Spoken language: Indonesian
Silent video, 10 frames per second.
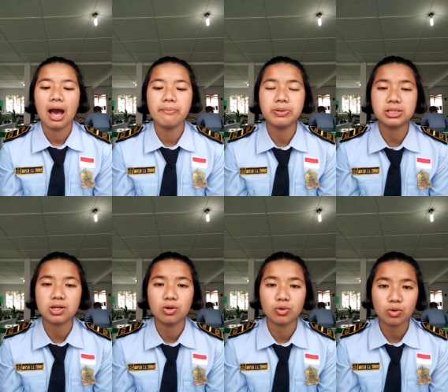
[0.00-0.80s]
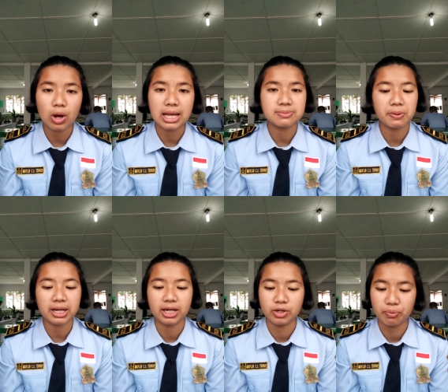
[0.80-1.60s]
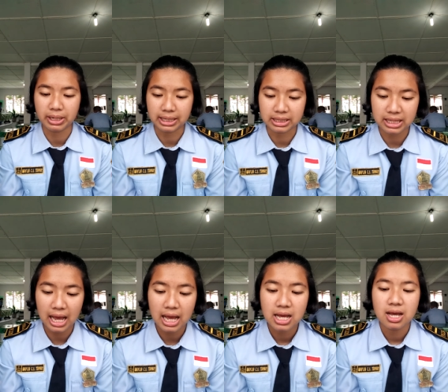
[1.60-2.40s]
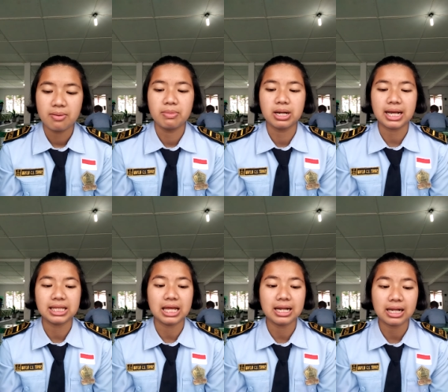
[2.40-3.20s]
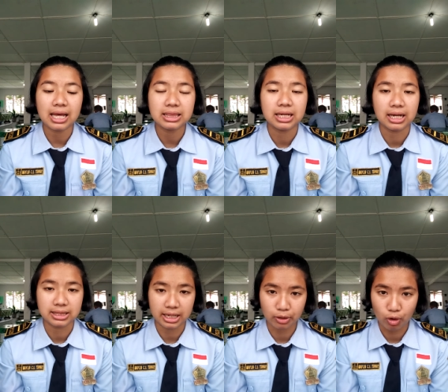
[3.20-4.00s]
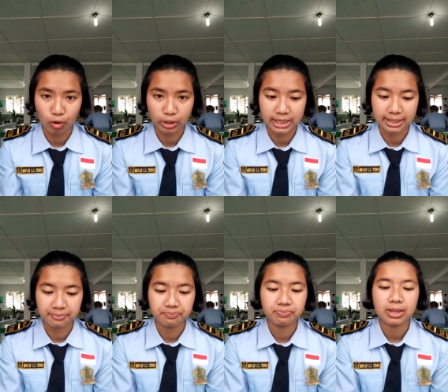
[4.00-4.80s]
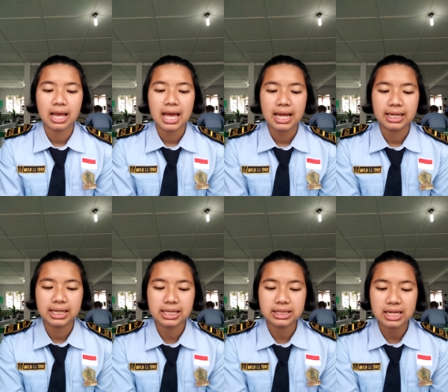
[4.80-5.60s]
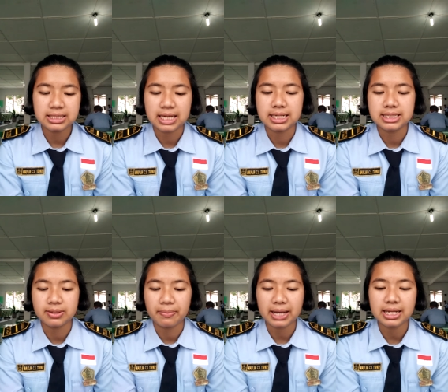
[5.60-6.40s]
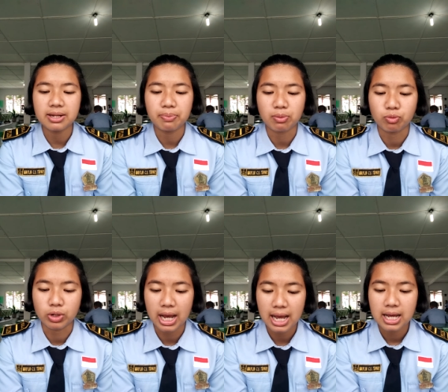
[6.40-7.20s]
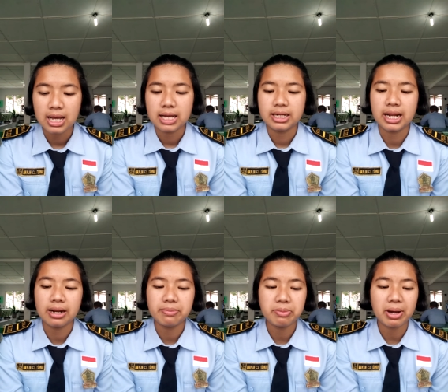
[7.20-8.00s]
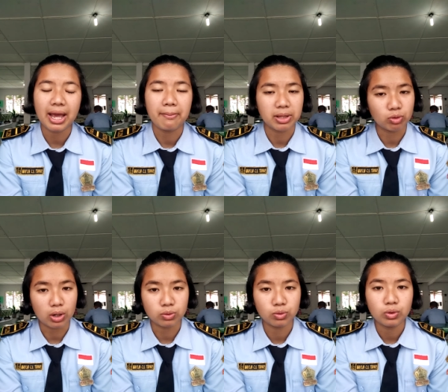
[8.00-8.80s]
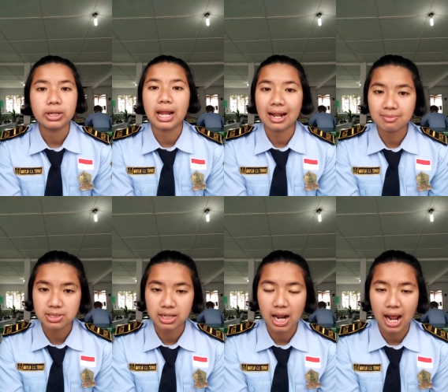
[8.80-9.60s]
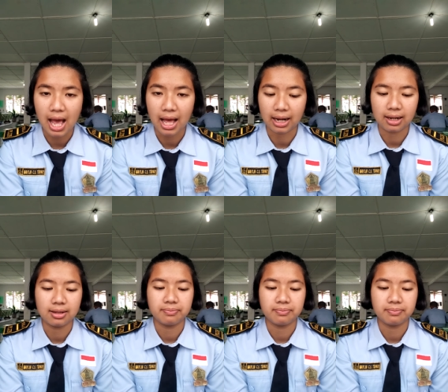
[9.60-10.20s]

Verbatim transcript: Hampir seluruh aspek kehidupan kita berkaitan erat dengan teknologi. Kita jadi semakin dipermudah dan lebih menghemat waktu dalam segala hal